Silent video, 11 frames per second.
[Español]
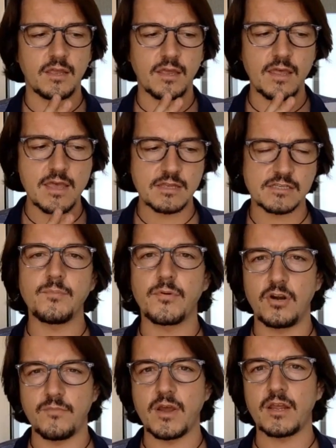qué es el
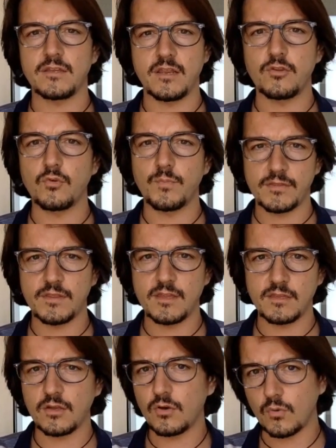problema que tiene tu
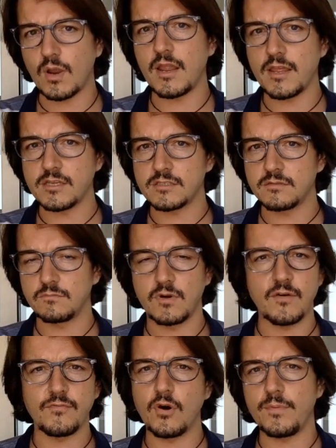paciente o cuál es,
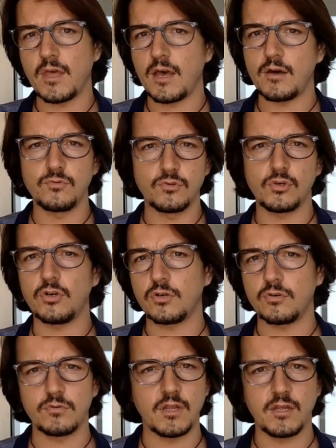una fobia, un
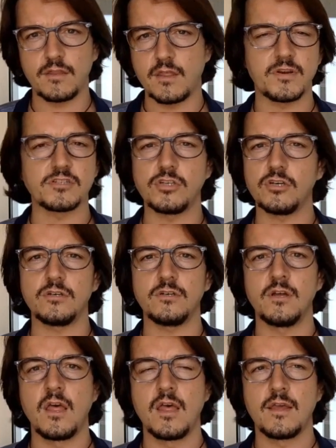TOC, una depresión,
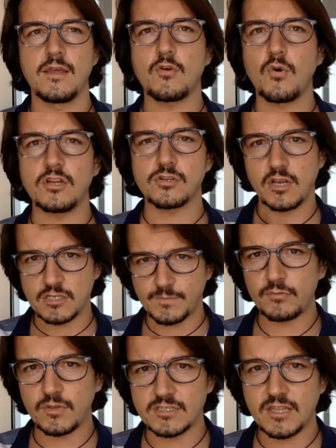y cuáles son las
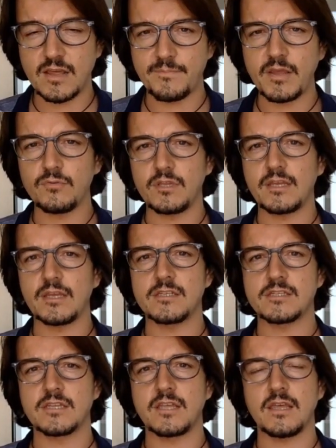pautas terapéuticas